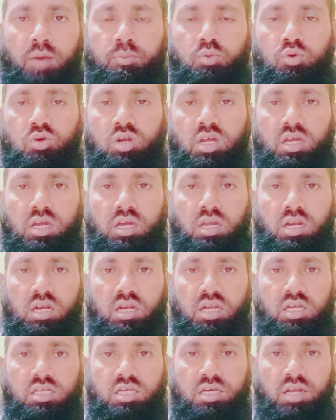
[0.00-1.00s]
সাপগুলিকে
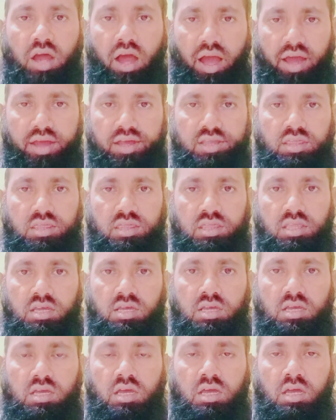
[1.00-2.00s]
নিজের আয়ত্তে